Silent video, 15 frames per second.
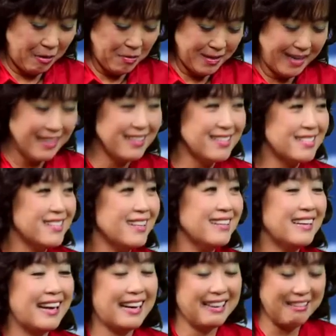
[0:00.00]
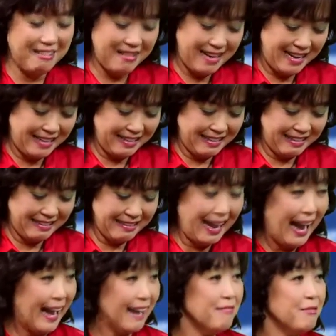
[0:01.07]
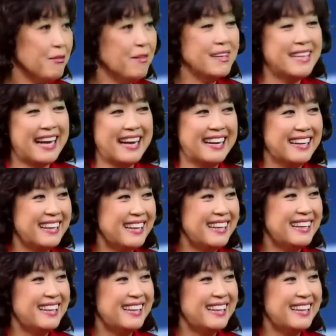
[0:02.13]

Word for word: câu trả lời rất là gọi là thẳng vô vấn đề thẳng luôn